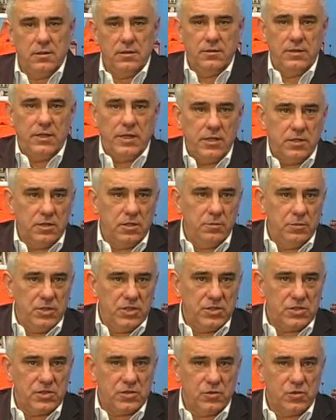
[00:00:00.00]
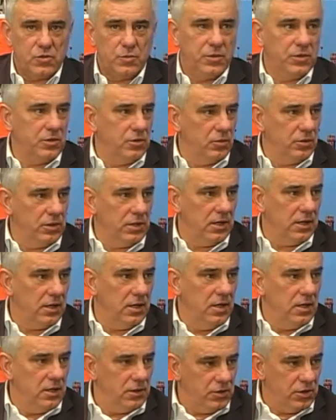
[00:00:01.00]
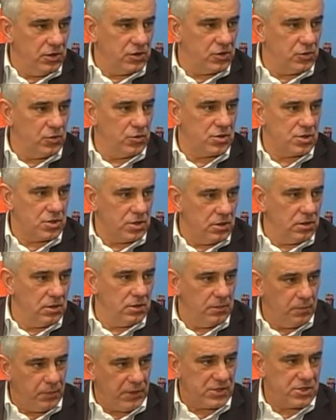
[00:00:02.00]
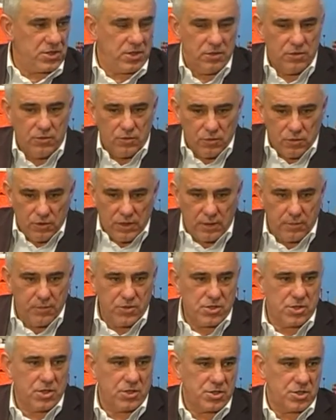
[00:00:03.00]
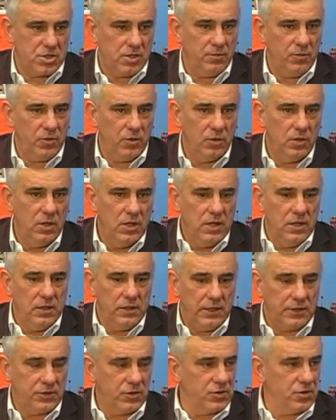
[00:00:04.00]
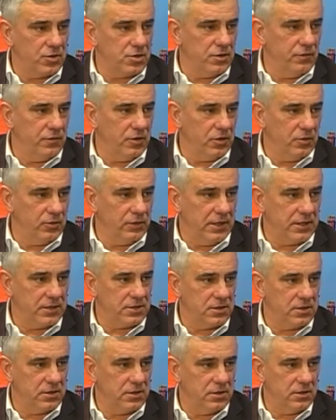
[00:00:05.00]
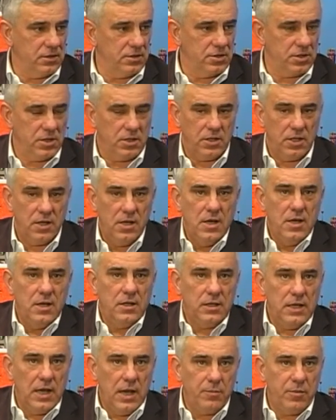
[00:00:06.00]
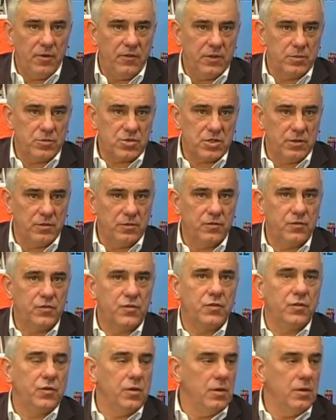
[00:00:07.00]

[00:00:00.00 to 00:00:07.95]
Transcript: na jednym miejscu zbyt długie nie służy patrzeniu jakby szerszemu na to, co się wokół nas y, dzieje. Ja powiem, Czyli że wypadało